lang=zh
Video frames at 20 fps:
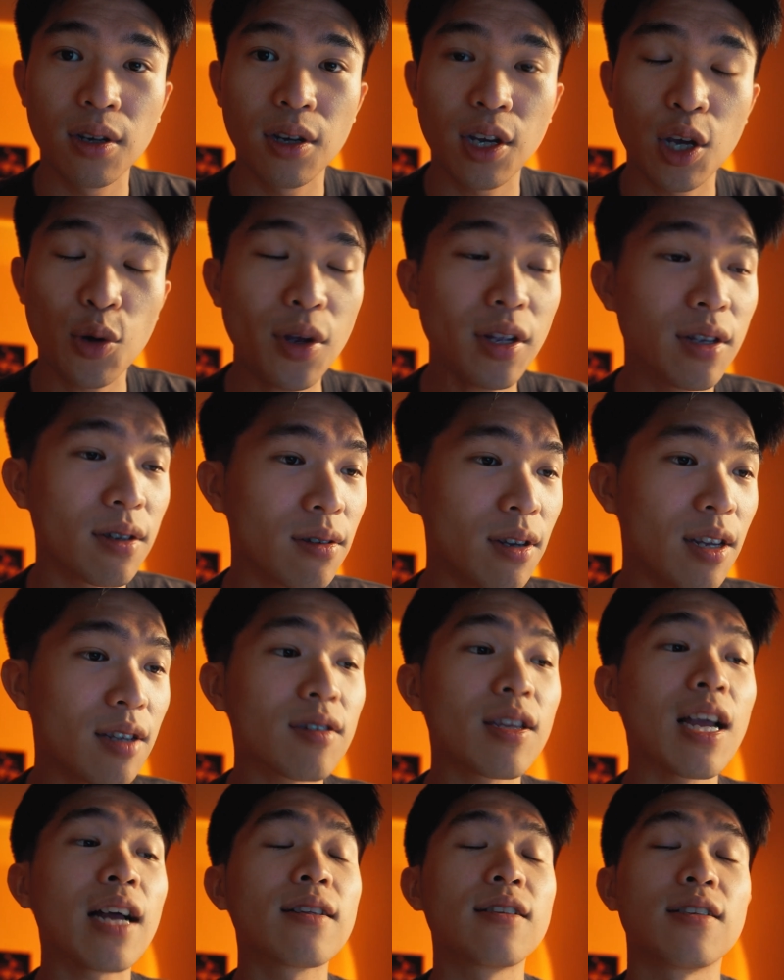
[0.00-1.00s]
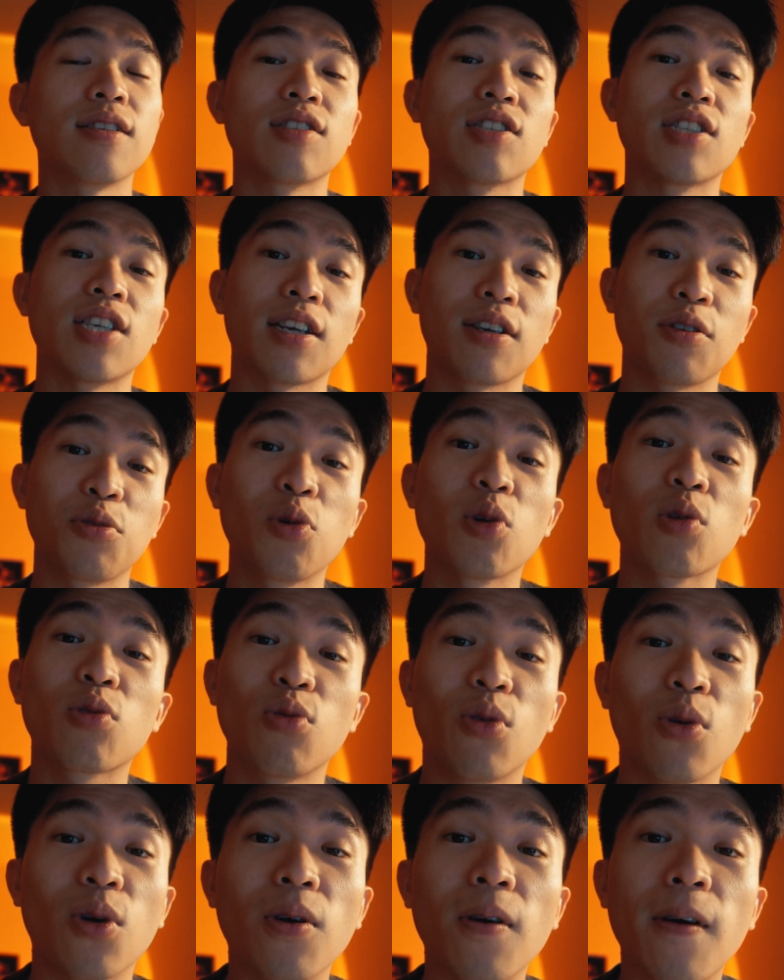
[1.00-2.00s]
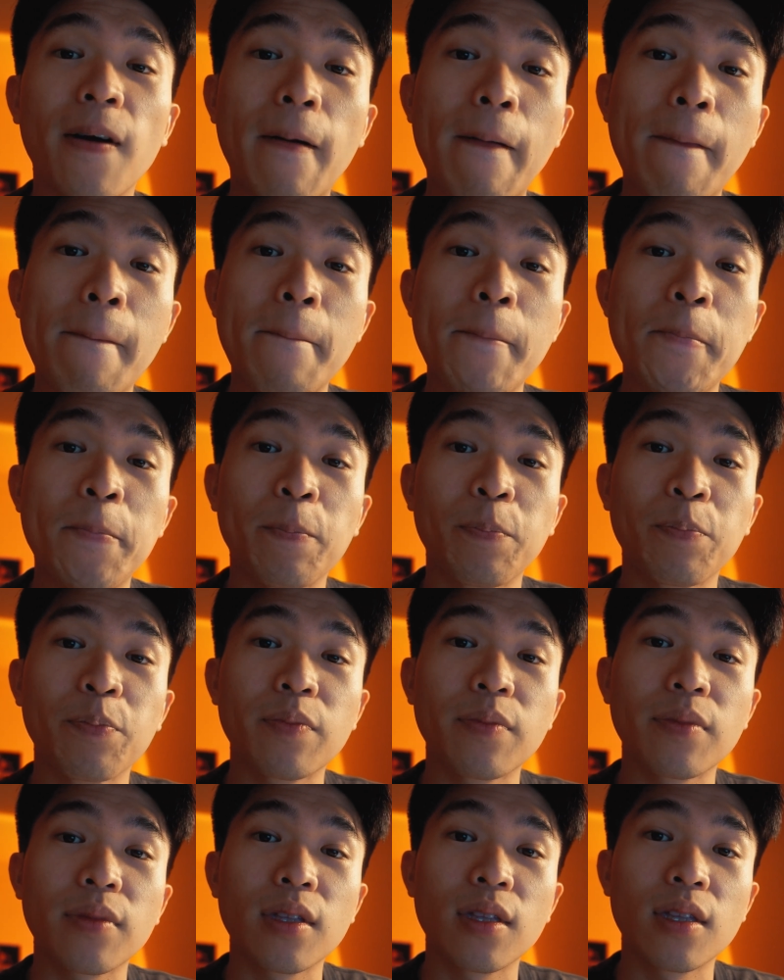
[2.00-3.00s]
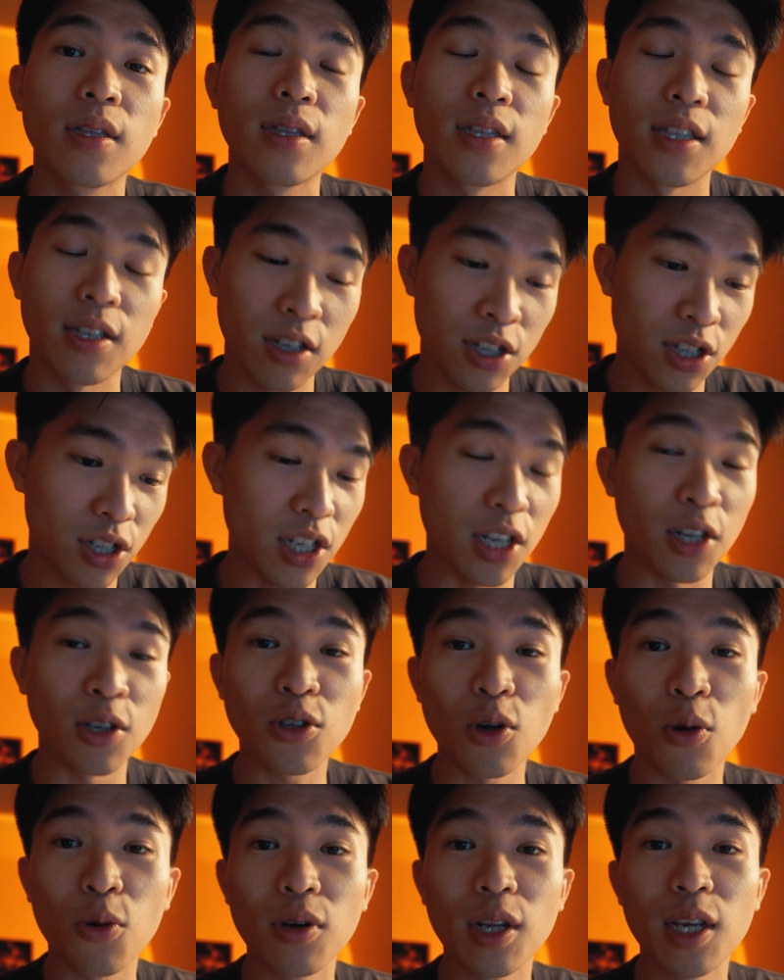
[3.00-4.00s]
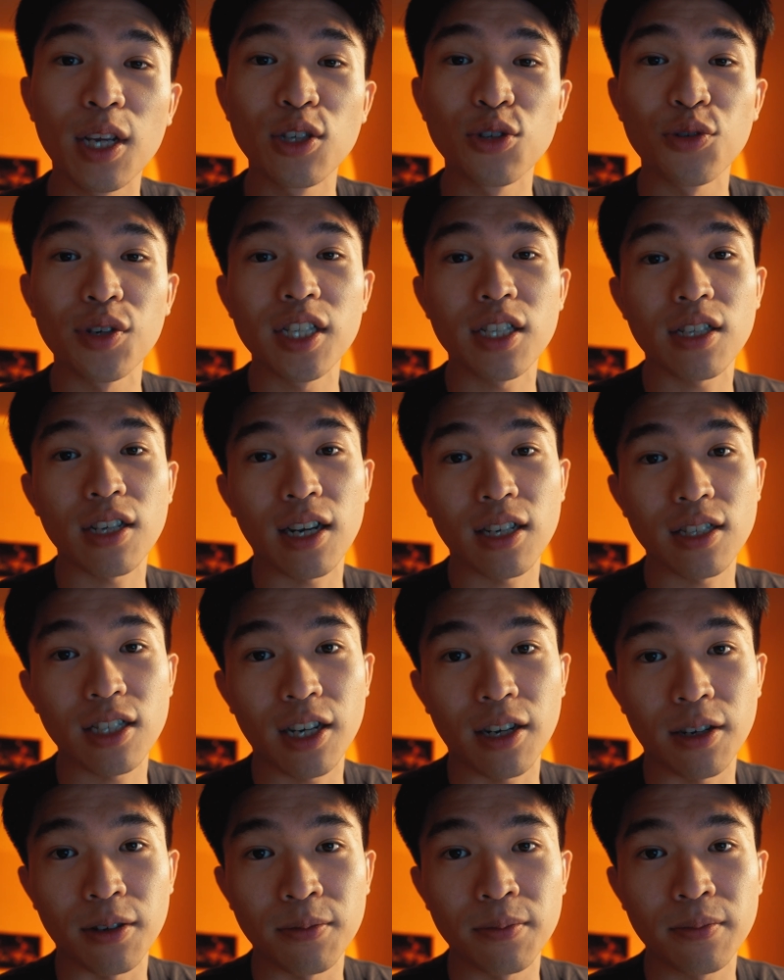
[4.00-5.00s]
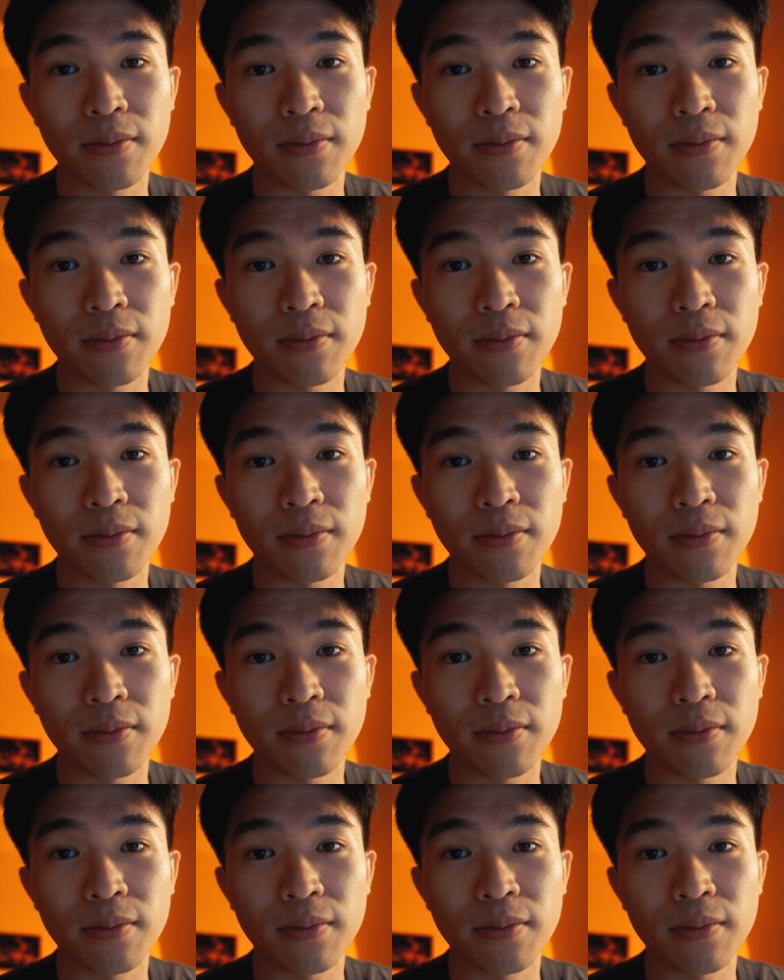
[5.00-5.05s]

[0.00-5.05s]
因为一旦你想的越多，你的行动力就会下降。